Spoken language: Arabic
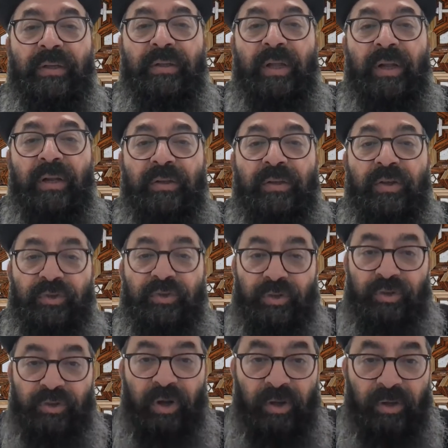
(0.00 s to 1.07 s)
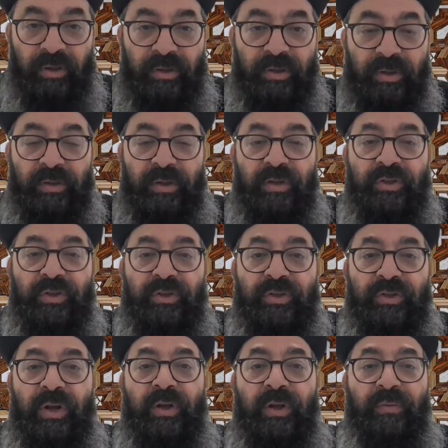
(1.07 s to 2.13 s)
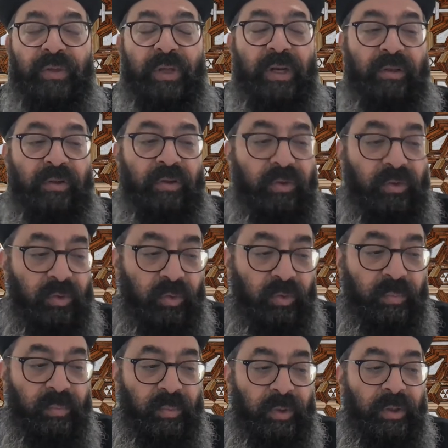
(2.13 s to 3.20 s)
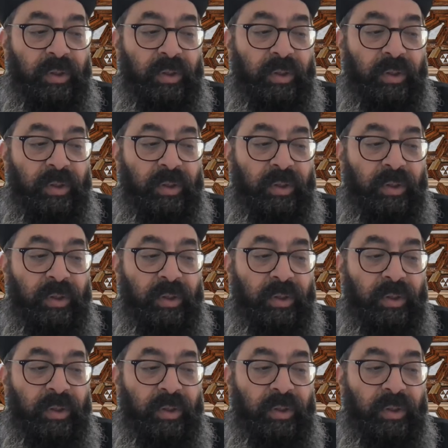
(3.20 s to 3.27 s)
13 آه، شهر 12 شهر في 30 يوم